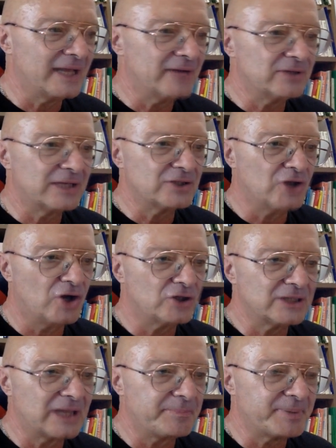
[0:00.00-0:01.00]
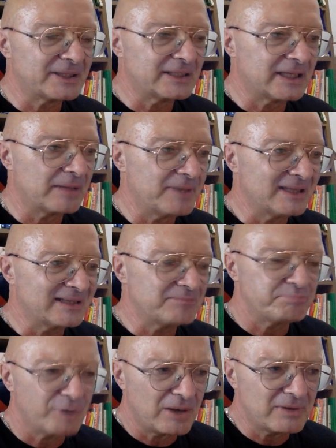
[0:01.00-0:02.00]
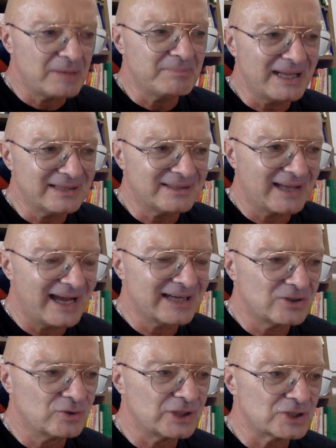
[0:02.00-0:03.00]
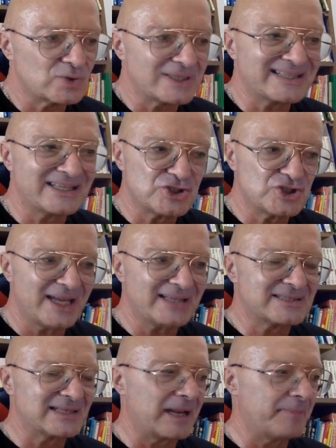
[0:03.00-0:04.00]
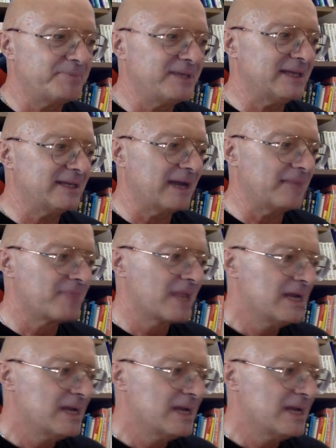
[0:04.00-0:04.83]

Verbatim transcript: è, una donna praticamente, probabilmente anche una sua saggezza, la Pina,